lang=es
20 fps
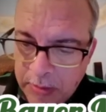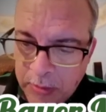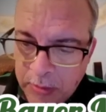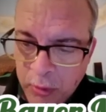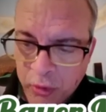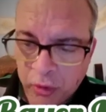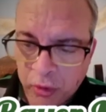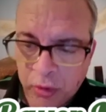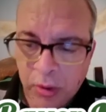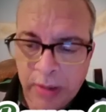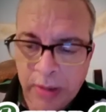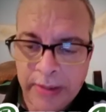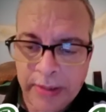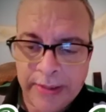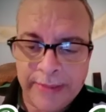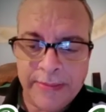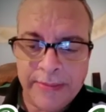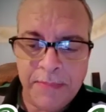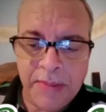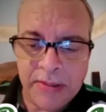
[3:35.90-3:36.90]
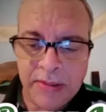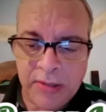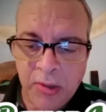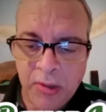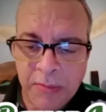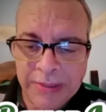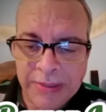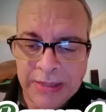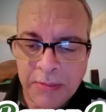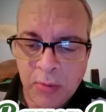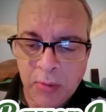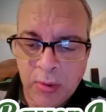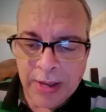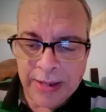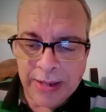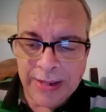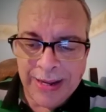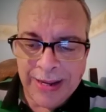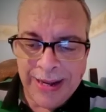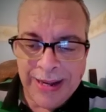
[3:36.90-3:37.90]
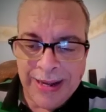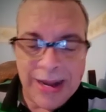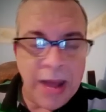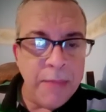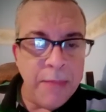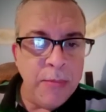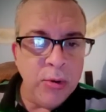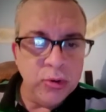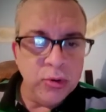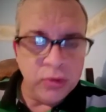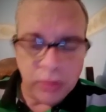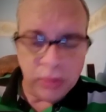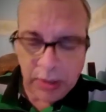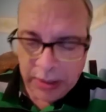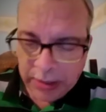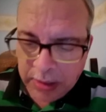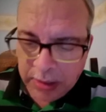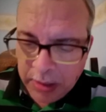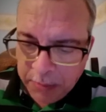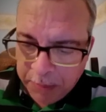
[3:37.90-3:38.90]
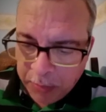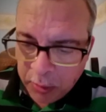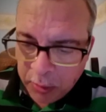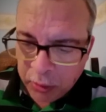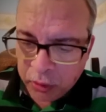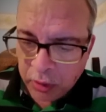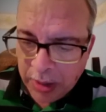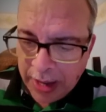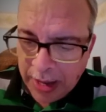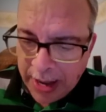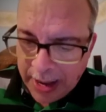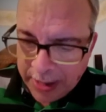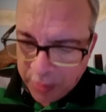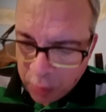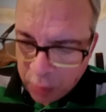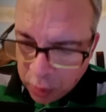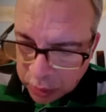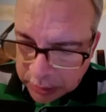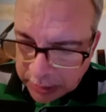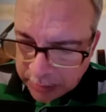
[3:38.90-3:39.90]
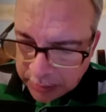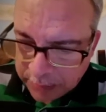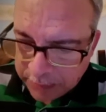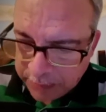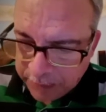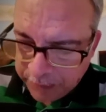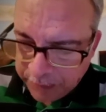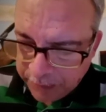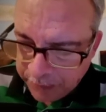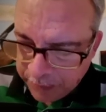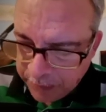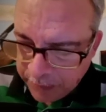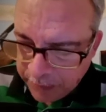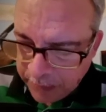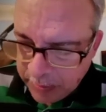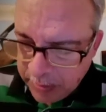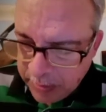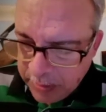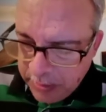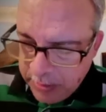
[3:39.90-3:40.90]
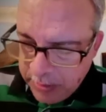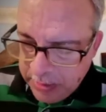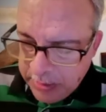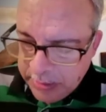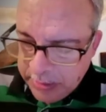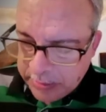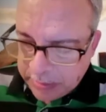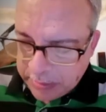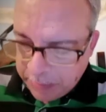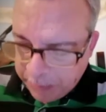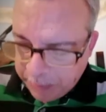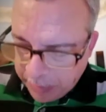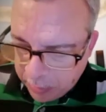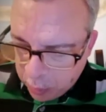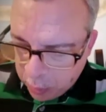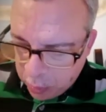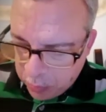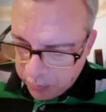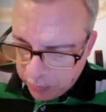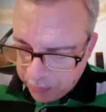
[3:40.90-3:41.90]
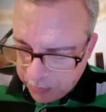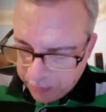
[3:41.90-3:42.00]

Nosotros en ese partido mandamos jugar el ambos equipos anotan. Y se pegó.